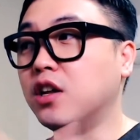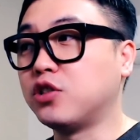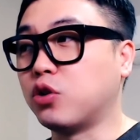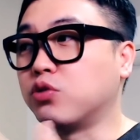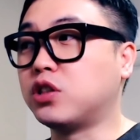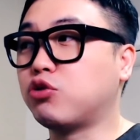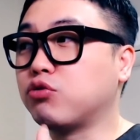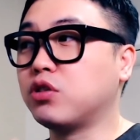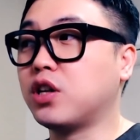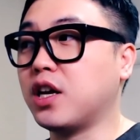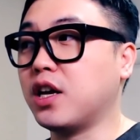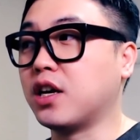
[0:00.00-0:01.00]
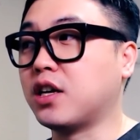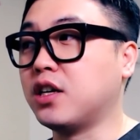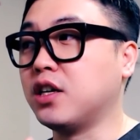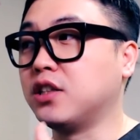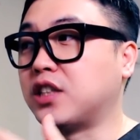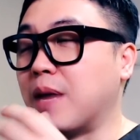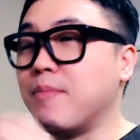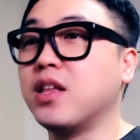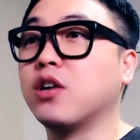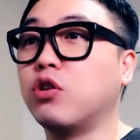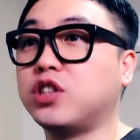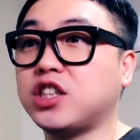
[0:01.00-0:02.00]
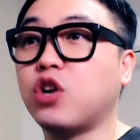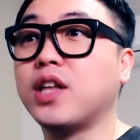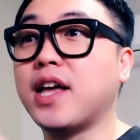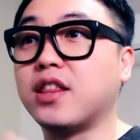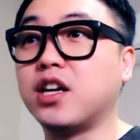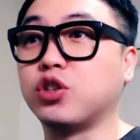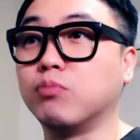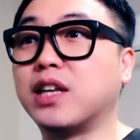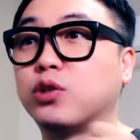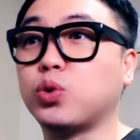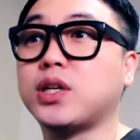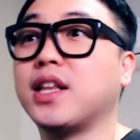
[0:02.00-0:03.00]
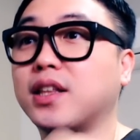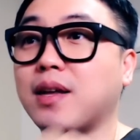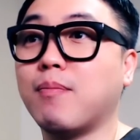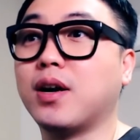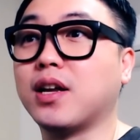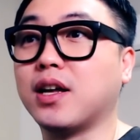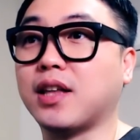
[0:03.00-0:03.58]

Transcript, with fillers: 정치충들이 그 재밌는 걸 찍어낸 애들을 전부 다 쫓아냈단 말이야.